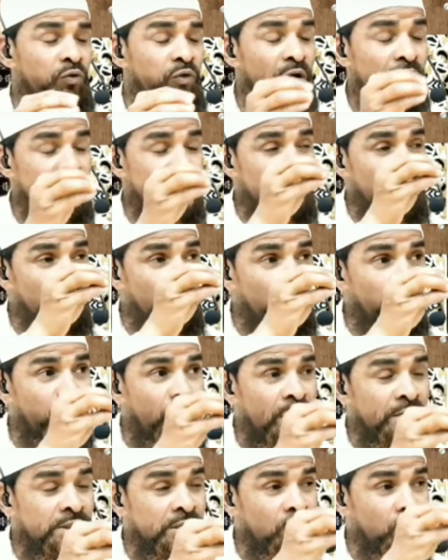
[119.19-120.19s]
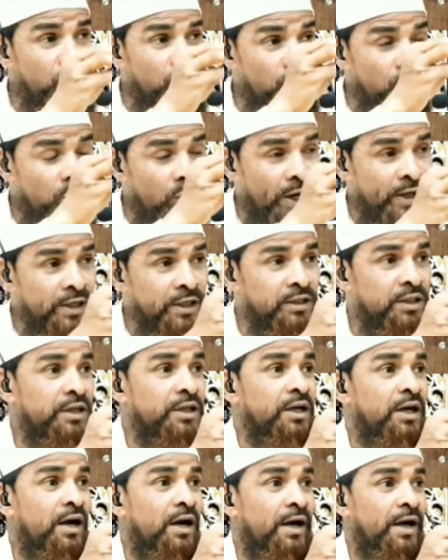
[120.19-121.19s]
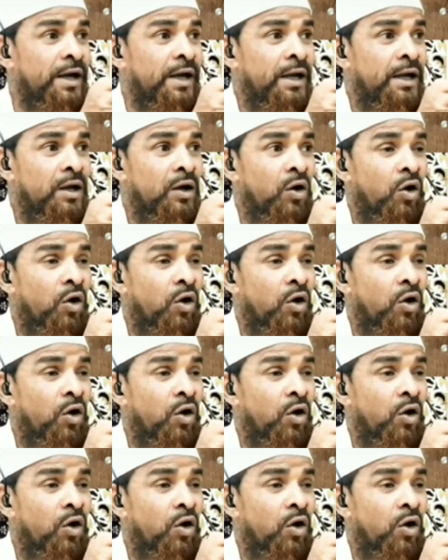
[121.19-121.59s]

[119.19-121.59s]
फासिक व फाजिर लोगों का ये तरीक़ा है